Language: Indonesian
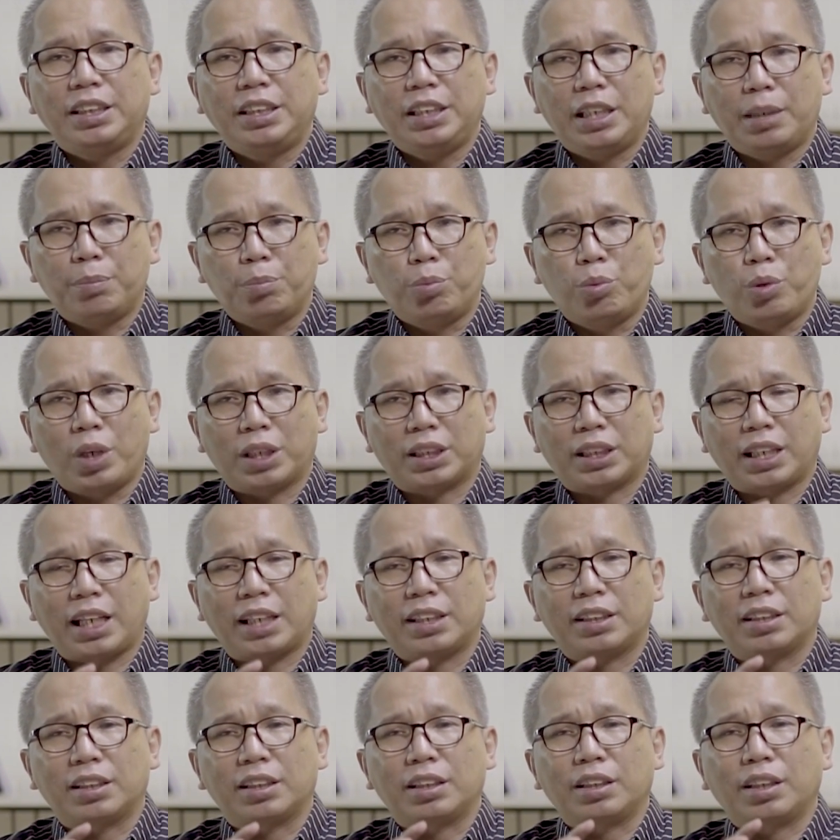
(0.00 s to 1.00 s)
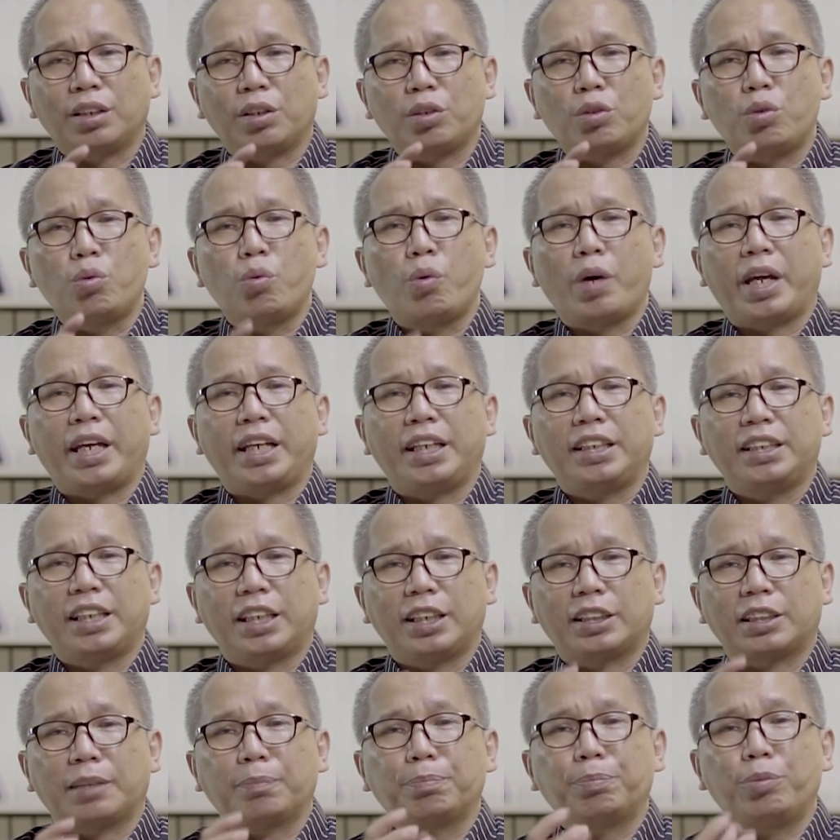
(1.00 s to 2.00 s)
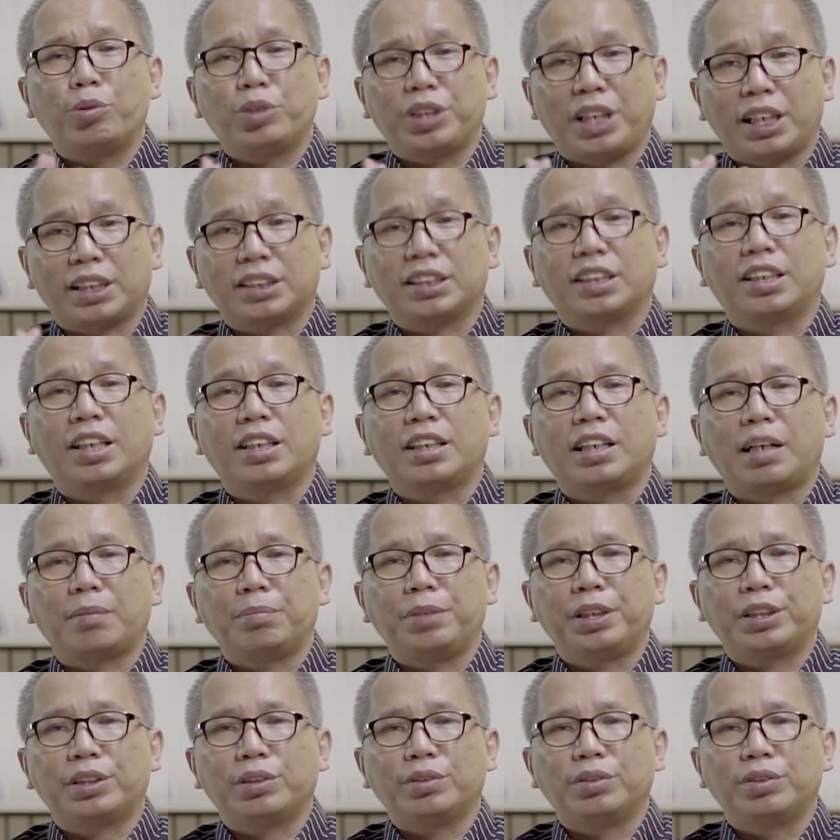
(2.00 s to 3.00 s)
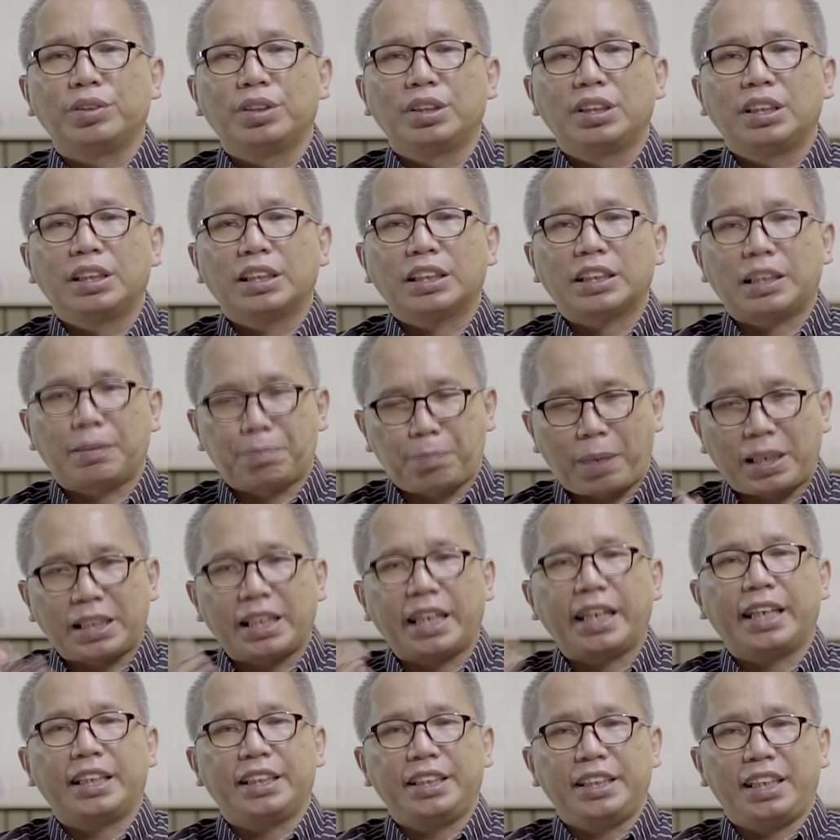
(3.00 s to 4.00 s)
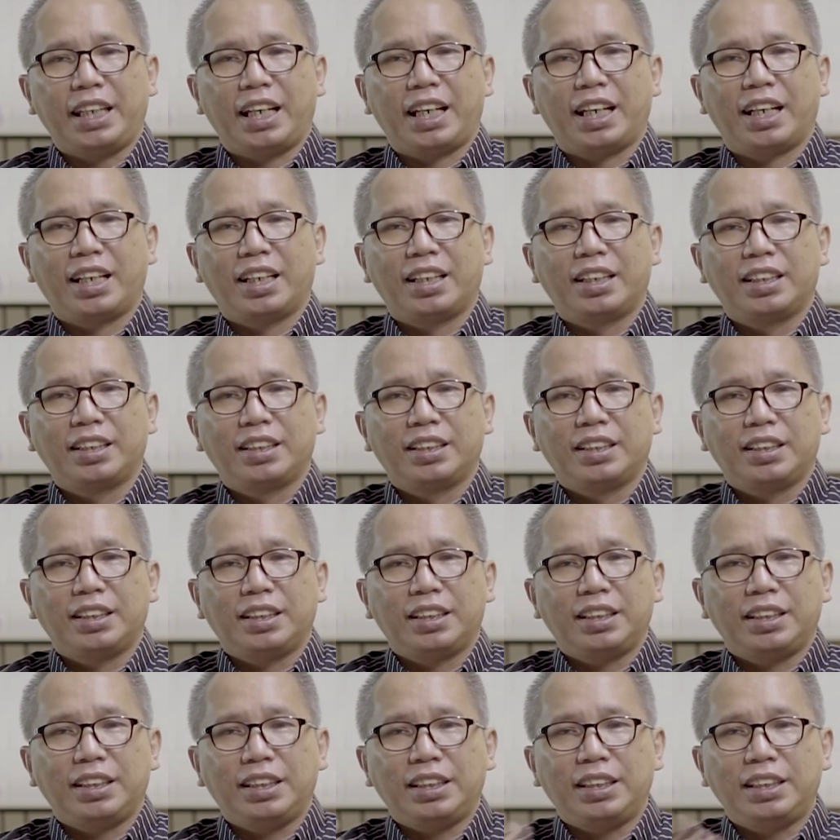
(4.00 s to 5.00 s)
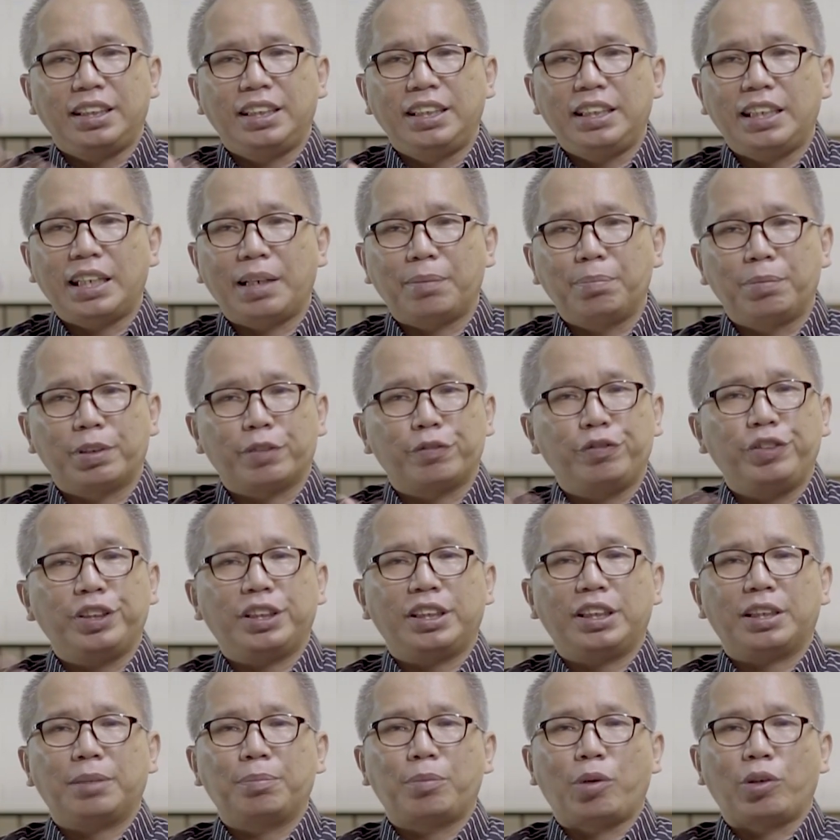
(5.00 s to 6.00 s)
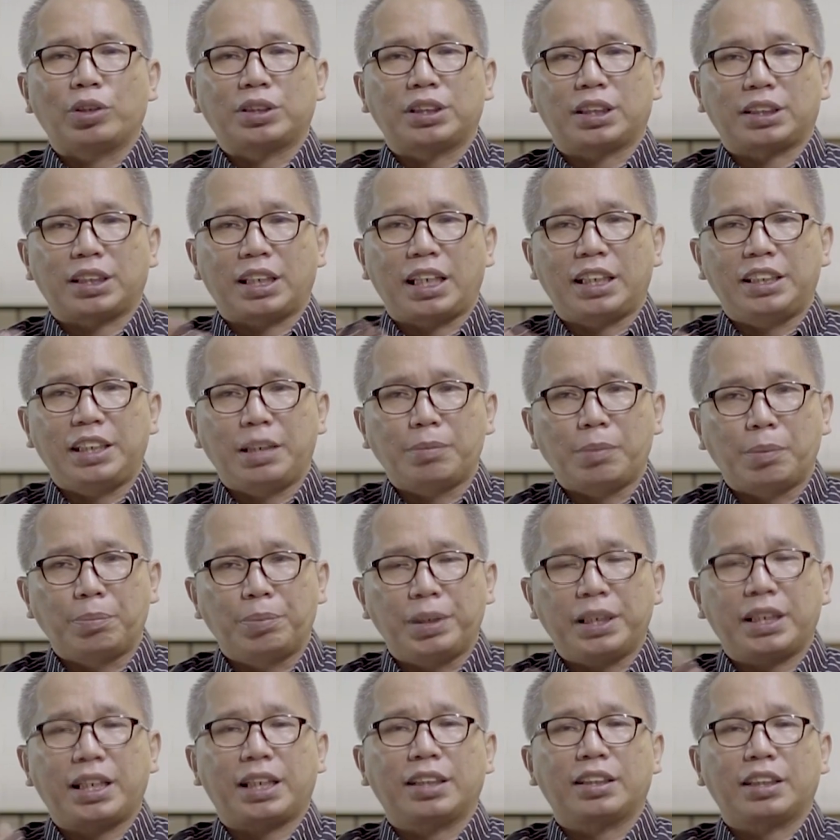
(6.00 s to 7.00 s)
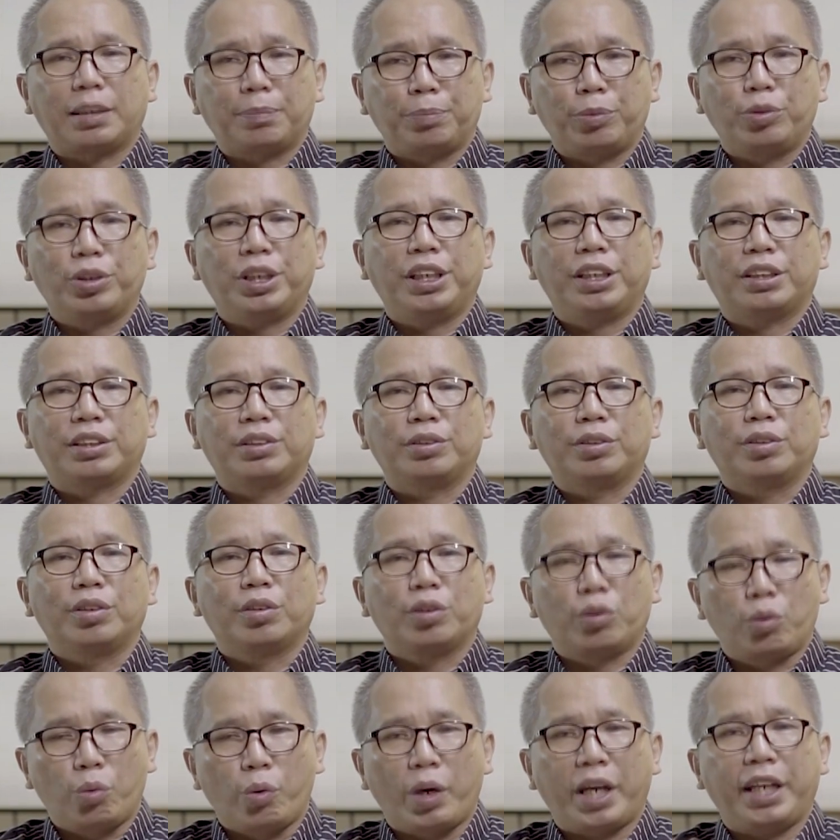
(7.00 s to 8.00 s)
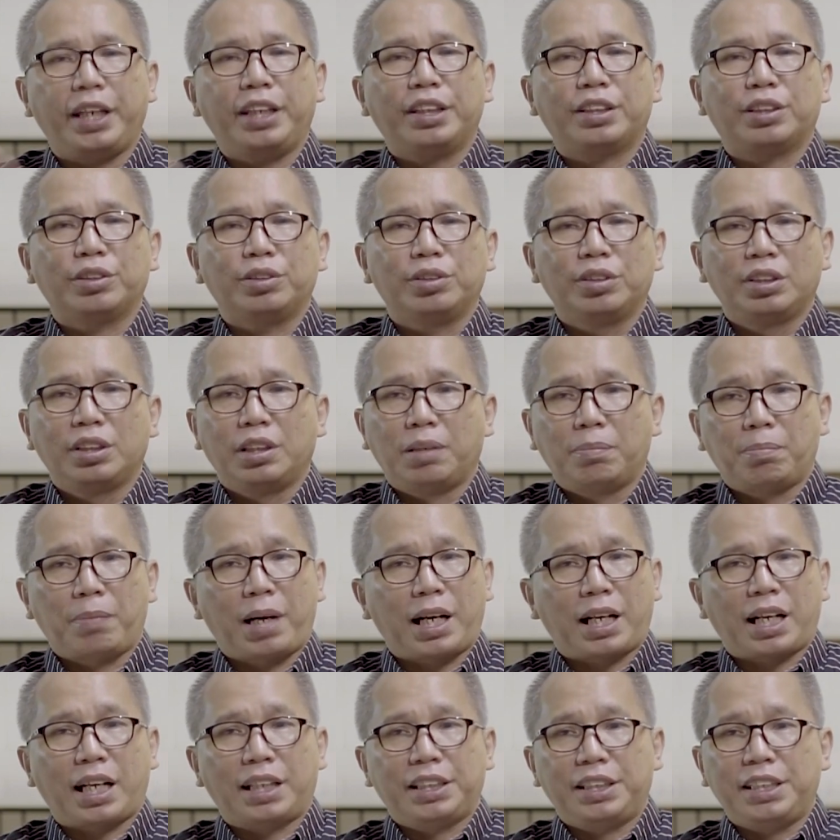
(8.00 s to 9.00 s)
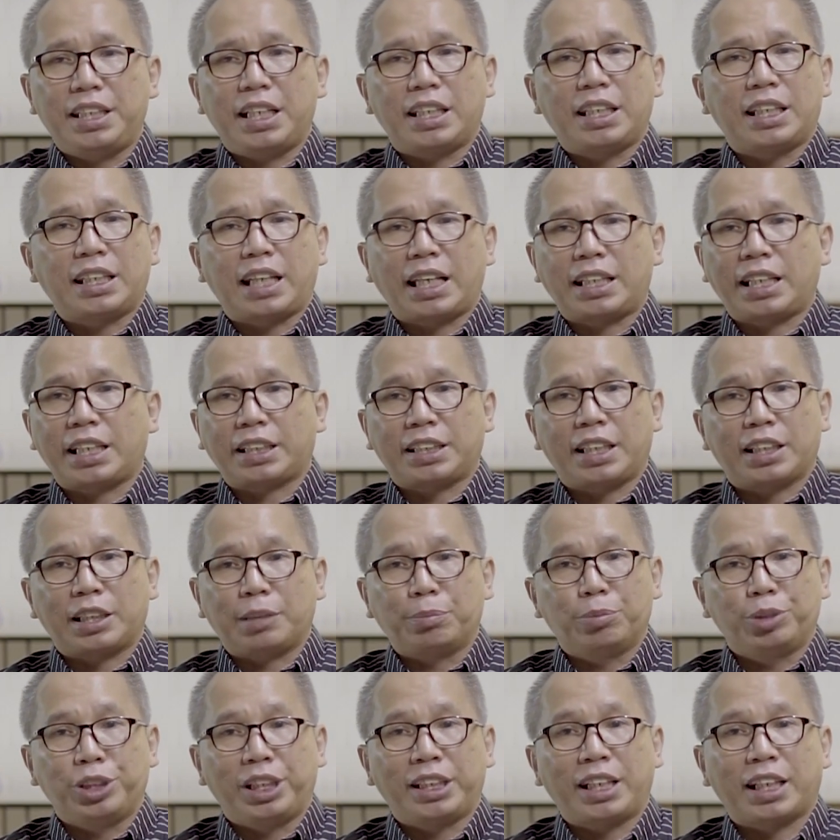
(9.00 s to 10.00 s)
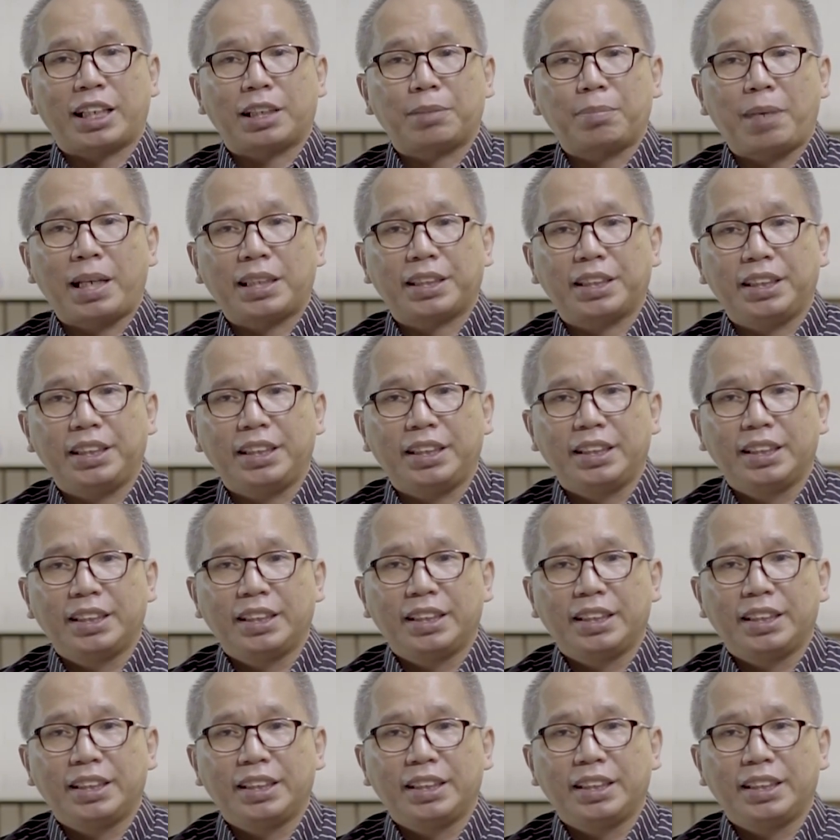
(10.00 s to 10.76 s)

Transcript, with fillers: Dia buatkan kue dari tepung yang segenggam itu kepada Elia. Dia berpikir bahwa setelah dia memberikan tepung itu, kue itu, maka dia dan anaknya kemudian akan mati.